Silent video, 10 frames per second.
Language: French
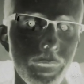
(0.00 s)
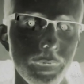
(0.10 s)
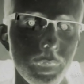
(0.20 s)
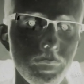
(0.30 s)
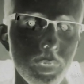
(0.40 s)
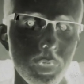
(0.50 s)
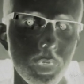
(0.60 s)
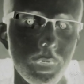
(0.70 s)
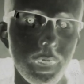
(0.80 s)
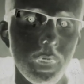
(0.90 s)
Par exemple, dans
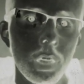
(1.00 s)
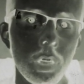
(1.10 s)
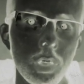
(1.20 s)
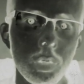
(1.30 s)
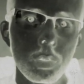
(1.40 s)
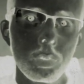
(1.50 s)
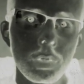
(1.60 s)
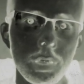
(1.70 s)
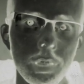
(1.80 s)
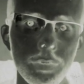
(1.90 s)
notre cas, toute
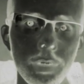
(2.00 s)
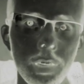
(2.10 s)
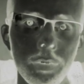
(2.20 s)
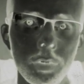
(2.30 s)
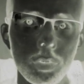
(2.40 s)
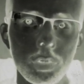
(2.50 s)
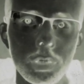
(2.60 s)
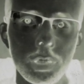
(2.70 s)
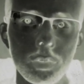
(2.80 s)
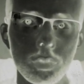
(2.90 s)
tentative d'aller vers notre
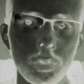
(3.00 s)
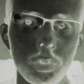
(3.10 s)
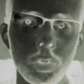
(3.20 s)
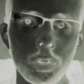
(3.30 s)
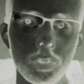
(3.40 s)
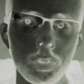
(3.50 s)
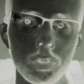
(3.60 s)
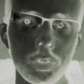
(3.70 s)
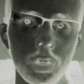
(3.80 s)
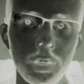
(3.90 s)
direction que Nord se
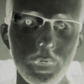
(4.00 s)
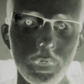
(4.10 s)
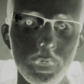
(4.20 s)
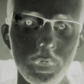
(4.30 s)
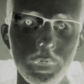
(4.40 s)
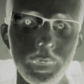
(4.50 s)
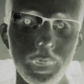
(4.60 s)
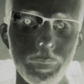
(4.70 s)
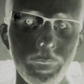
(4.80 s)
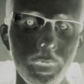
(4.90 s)

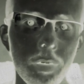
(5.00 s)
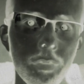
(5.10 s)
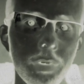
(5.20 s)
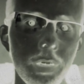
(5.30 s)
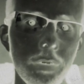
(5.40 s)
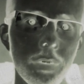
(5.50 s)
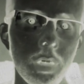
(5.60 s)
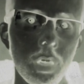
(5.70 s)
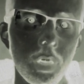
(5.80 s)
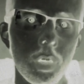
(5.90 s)
soldait par un freeze
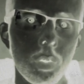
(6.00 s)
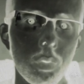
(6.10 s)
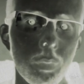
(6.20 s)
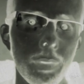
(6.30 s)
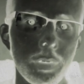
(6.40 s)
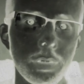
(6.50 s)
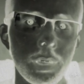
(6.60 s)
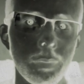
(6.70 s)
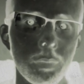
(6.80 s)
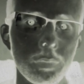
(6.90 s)
complet le
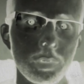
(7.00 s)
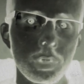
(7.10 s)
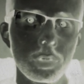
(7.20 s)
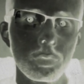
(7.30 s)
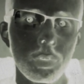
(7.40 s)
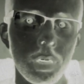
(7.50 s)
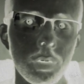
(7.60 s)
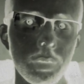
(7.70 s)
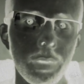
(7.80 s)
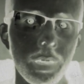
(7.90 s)
système, obligeant les joueurs à
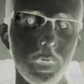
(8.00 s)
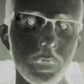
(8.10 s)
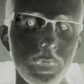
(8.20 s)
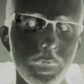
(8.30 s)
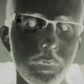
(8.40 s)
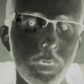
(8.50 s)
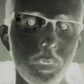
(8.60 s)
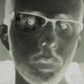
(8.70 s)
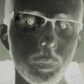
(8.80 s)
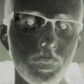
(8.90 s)
redémarrer
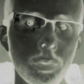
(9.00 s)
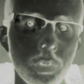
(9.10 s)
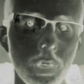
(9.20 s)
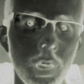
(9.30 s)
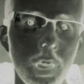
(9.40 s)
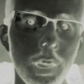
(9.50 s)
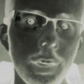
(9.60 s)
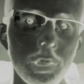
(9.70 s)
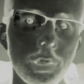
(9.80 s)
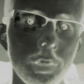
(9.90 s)
ordinateur. De plus,
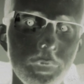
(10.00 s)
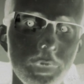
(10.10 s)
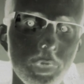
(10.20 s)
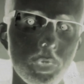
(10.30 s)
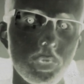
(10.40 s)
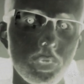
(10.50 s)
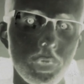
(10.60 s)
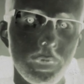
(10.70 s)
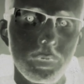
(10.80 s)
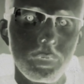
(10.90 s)
chaque de séquence de
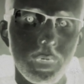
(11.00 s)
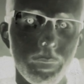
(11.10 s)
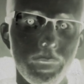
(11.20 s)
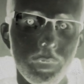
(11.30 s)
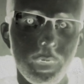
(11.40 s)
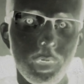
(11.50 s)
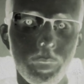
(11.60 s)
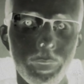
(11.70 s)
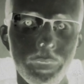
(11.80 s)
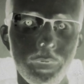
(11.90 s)
jeu est une répétition à
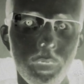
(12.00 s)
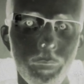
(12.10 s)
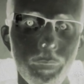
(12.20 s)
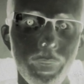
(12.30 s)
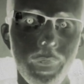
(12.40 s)
l'écran précédent.